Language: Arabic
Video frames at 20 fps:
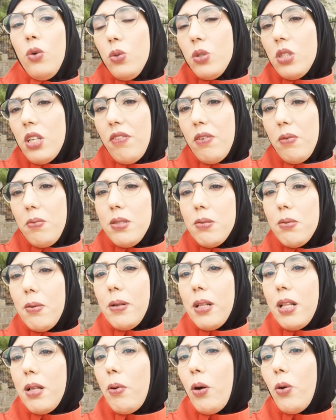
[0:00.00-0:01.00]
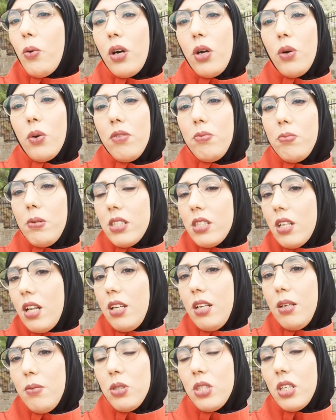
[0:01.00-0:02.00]
وصافي بالنسبه للبنات اللي بغاو يقراو غير في البلاصه
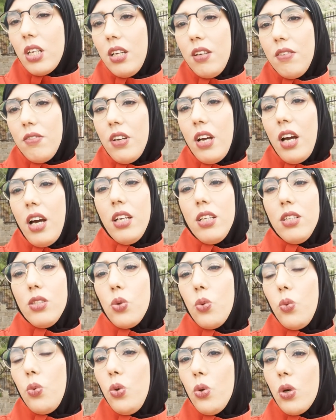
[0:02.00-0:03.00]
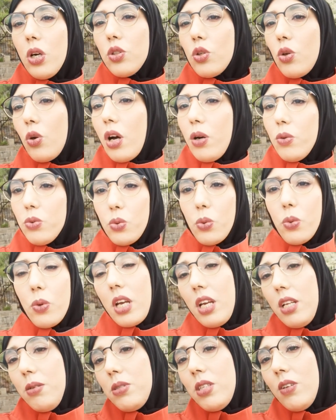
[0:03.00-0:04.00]
اللي هما ساكنين فيها يسولوا يقدروا يلقاو
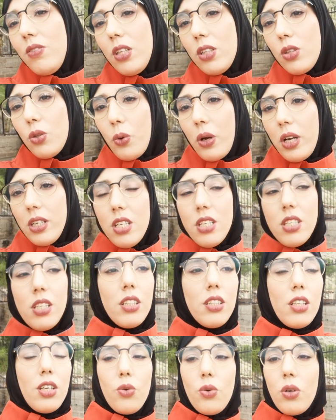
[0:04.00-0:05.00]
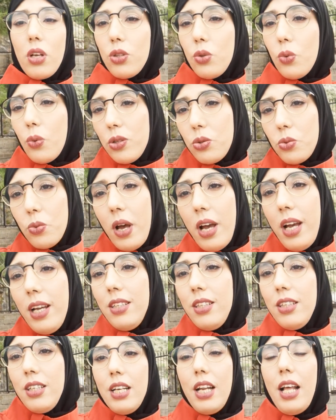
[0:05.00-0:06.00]
كاين بزاف ديال التوقيتات يقدر يكون غير توقيت
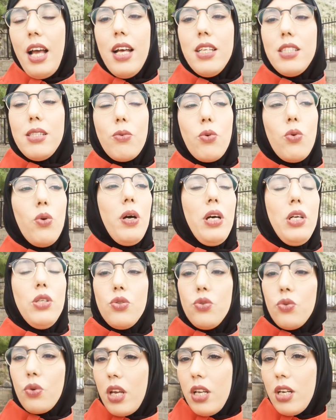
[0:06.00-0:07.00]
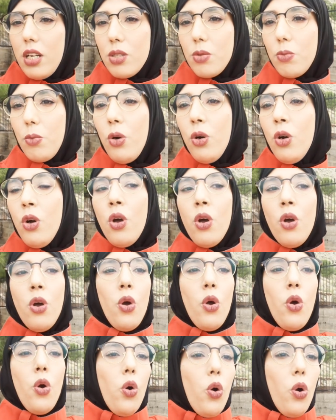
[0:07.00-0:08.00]
واحد يعني على حسب كل واحد شنو كيناسبو
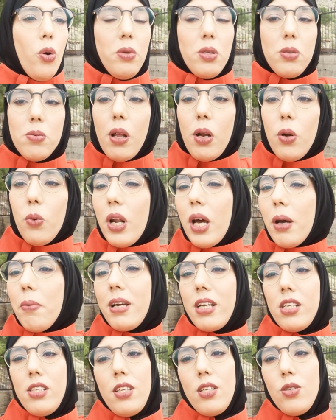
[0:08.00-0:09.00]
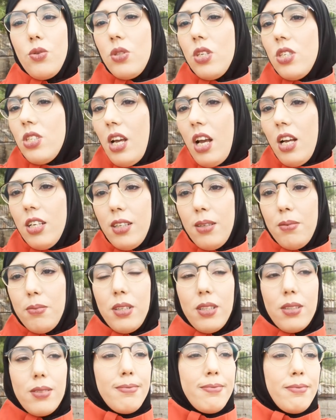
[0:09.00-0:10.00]
وبالنسبه للوراق ما كنحتاجوا حتى شي حاجه
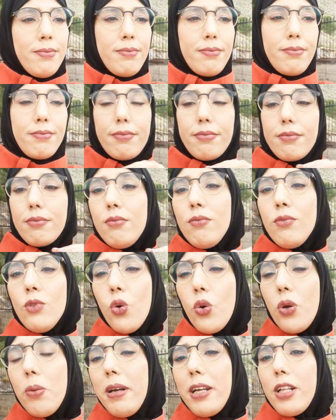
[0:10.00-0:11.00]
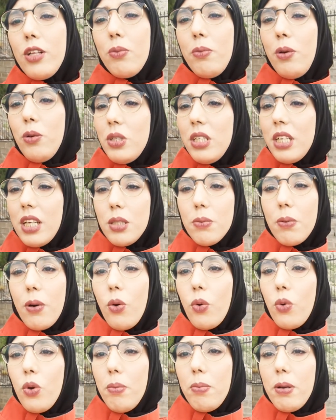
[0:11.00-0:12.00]
البنات وكما قلت لكم عاوتاني
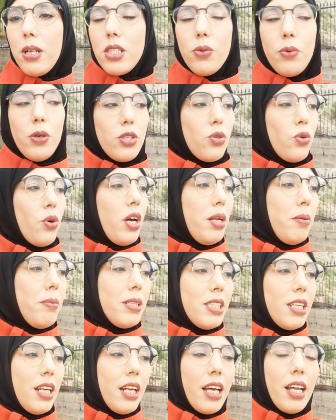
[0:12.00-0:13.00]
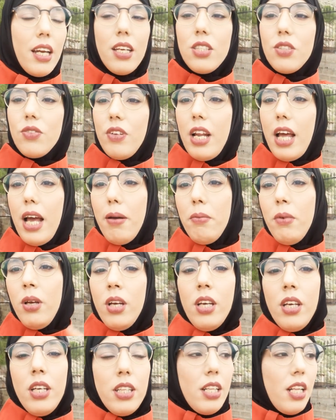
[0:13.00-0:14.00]
كتبقاو كل بلاصه واشنو انا مثلا خلصت في العام
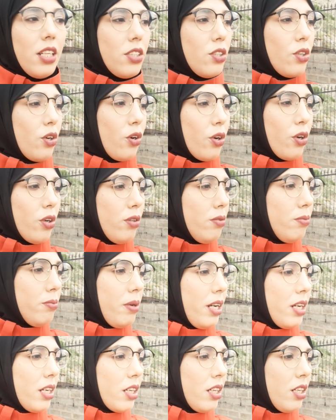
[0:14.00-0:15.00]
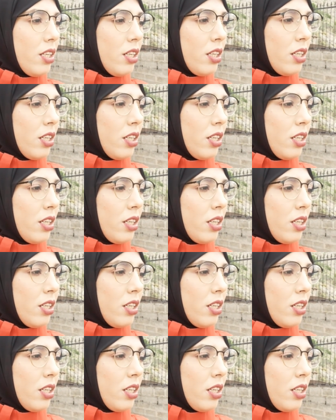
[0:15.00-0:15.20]
30 اورو مالك